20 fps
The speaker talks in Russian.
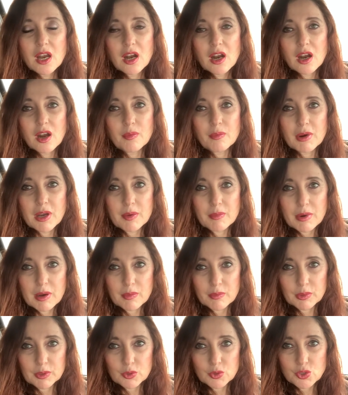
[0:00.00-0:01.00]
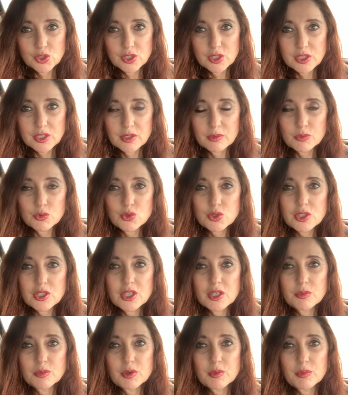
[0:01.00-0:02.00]
А моя мама была учительницей
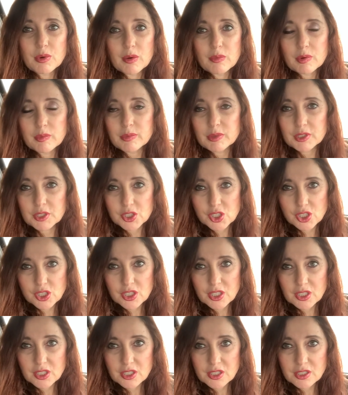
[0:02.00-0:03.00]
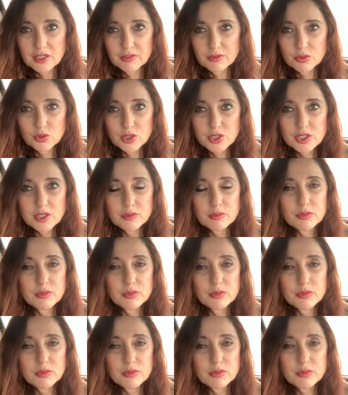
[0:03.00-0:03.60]
музыки, мой папа был инженер на заводе.